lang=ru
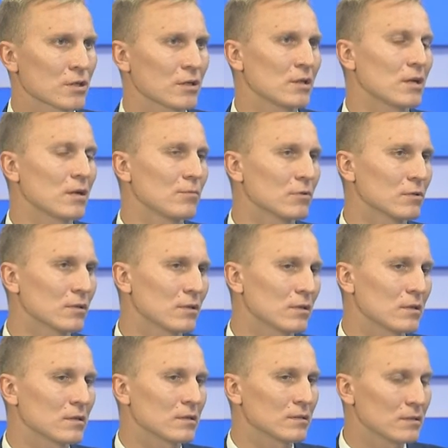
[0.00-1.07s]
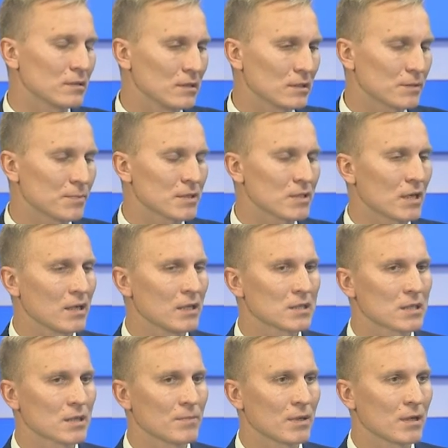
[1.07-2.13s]
не работала. Mm -hmm. И
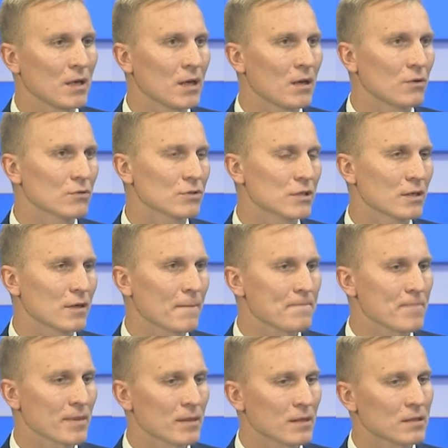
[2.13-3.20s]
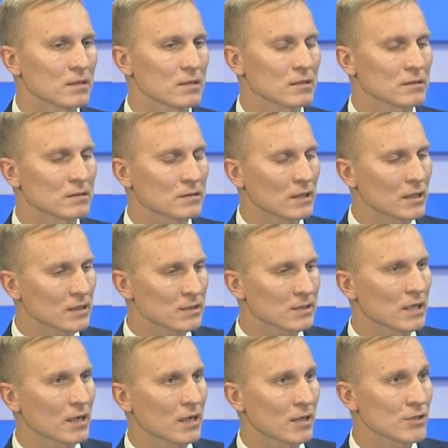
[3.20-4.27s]
специалистами уже э, от
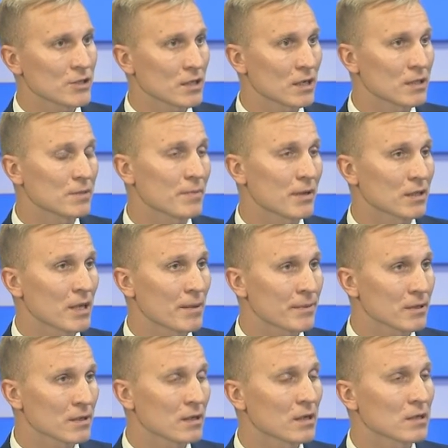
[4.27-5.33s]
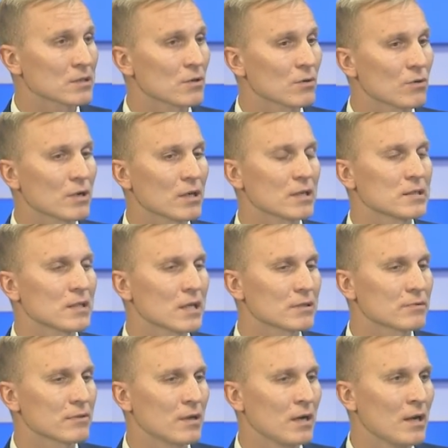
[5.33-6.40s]
заказчика, от департамента городского
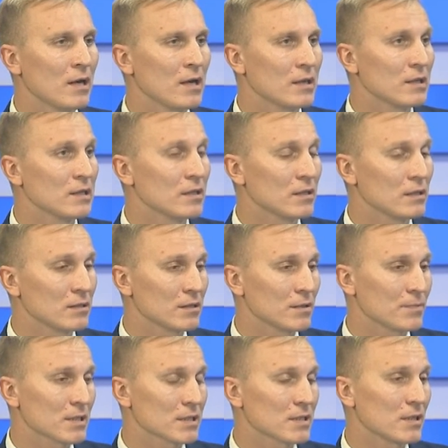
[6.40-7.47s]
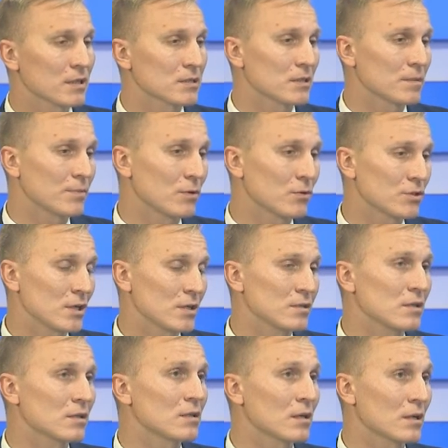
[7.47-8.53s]
хозяйства и непосредственно при
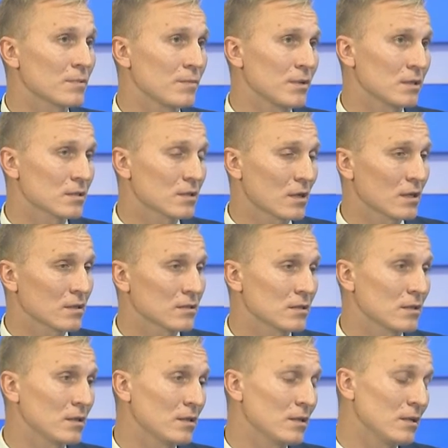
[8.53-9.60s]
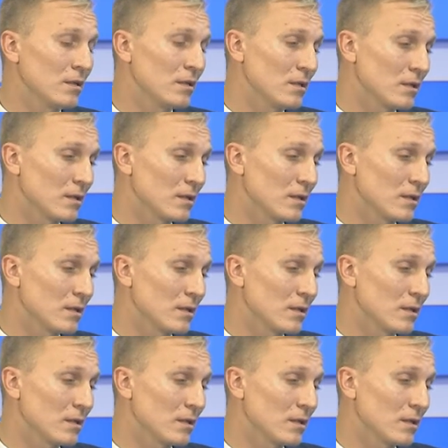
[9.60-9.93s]
участии администрации и